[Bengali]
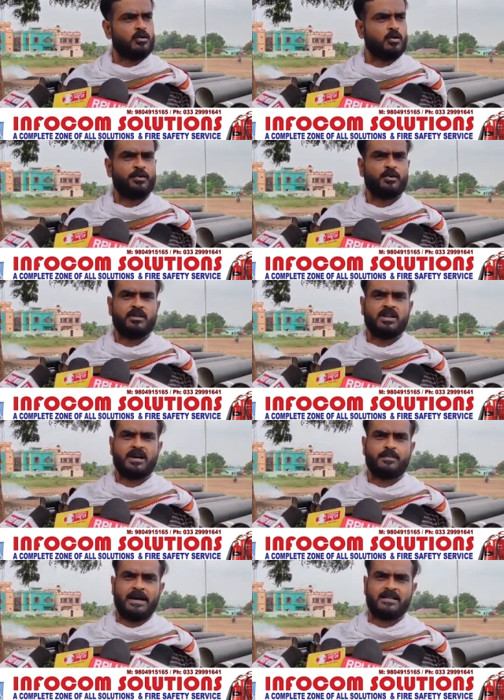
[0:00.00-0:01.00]
অন্য বিরোধীরা
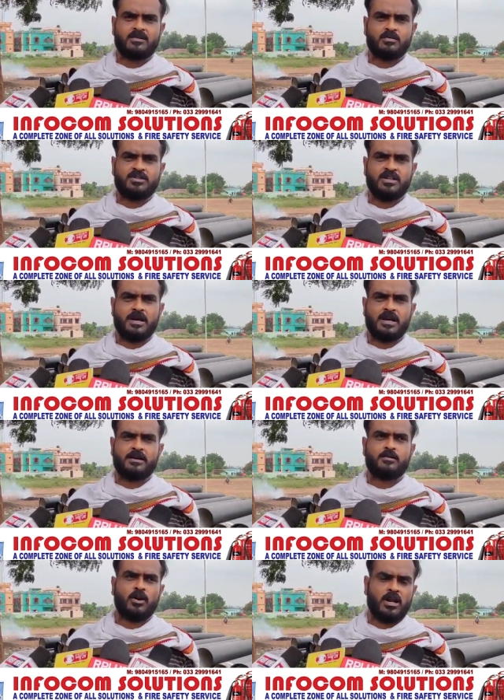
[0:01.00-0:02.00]
এর ফায়দা তুলছে এই
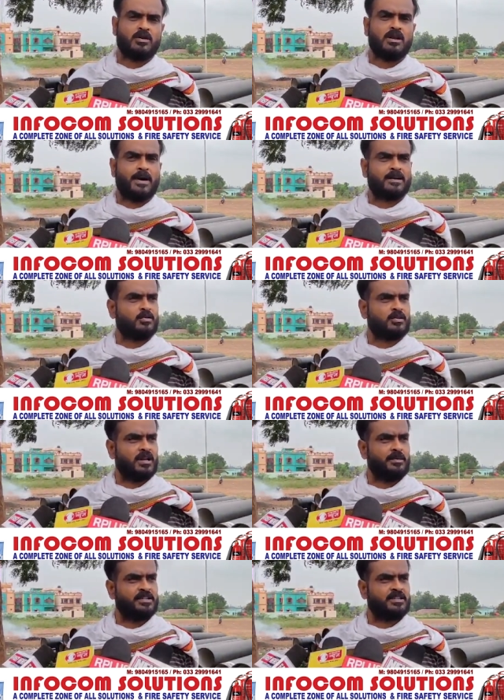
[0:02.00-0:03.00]
ঘোলা জলে মাছ ধরতে
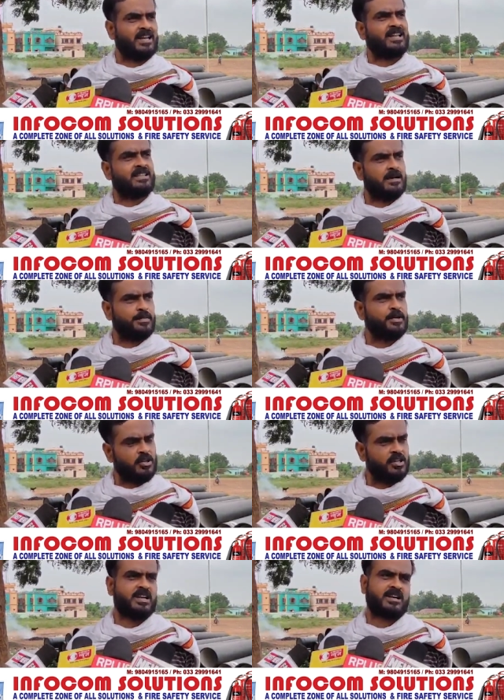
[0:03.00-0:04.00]
নেমেছে তারা
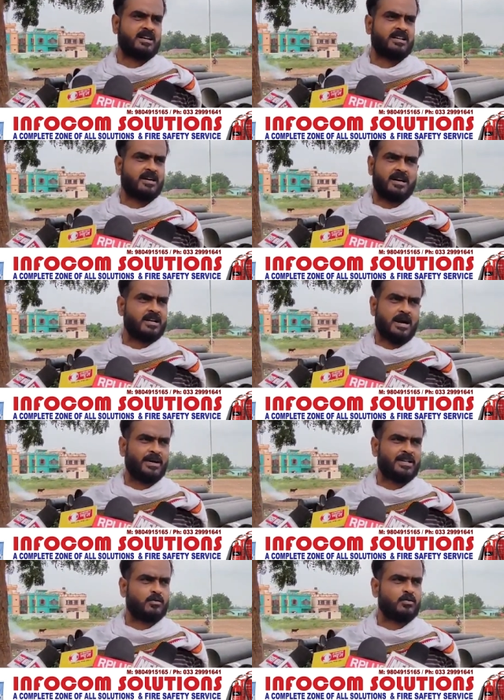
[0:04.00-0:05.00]
বিরোধীদের কাজ এটা এটা
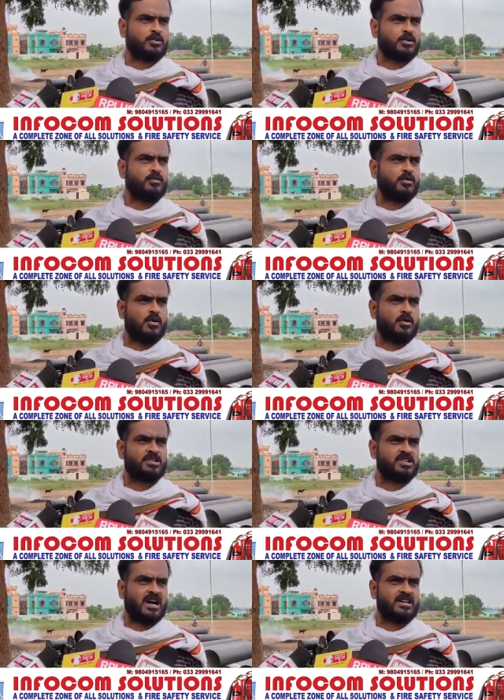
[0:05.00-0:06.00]
আমাদের কোনো তৃণমূল
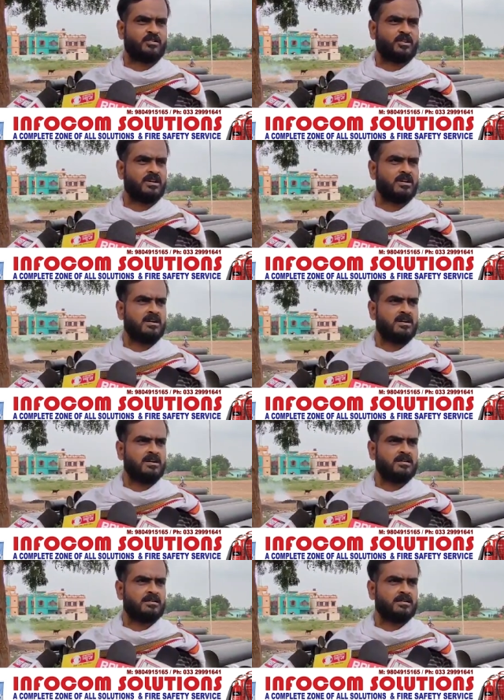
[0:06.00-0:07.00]
কংগ্রেসের কাজ নয়
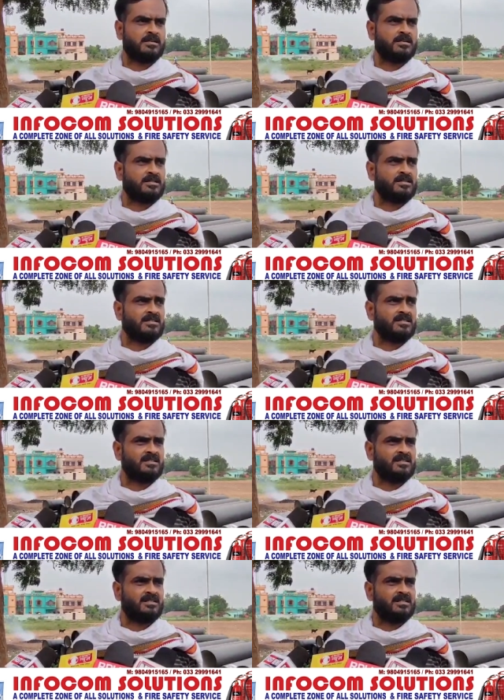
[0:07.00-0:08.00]
এই নিয়ে প্রশাসনকে
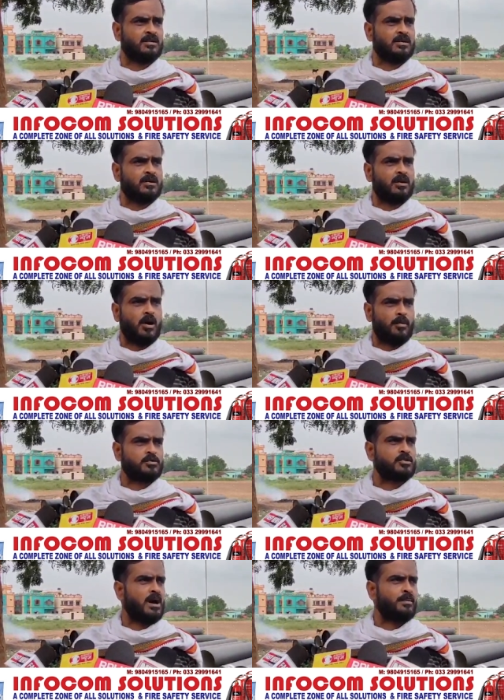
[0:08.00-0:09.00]
আপনারা ব্যবস্থা হবে
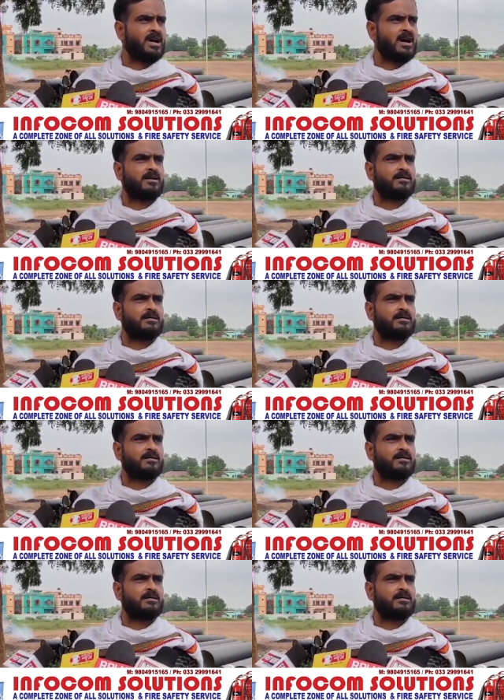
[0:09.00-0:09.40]
অবশ্যই আমরা